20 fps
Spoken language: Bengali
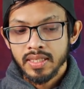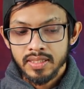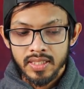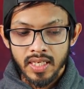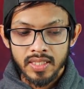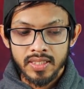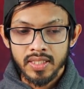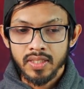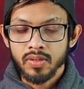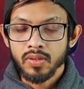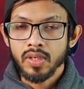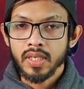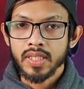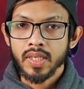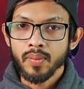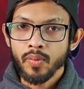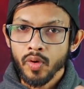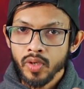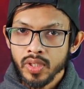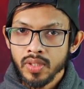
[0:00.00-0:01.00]
চার্জিং কোনো
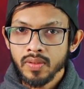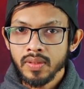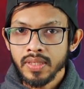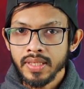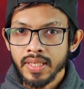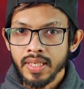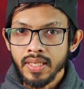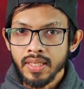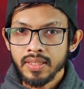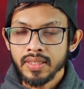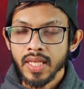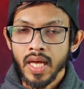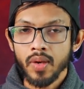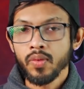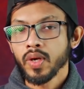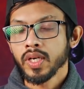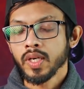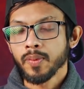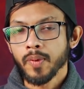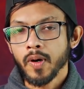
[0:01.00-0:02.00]
একটা মডিউল দিয়ে
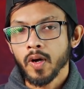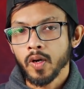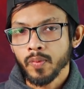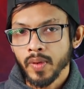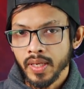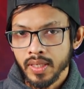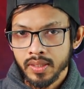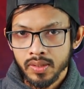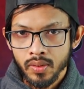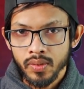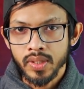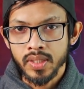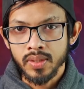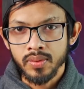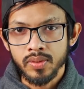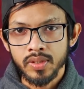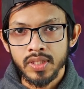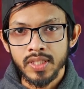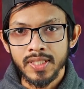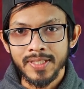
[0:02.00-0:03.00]
দারুণ একটা পাওয়ার ব্যাঙ্ক তৈরি
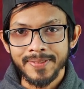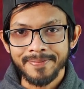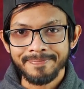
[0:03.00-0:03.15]
করতে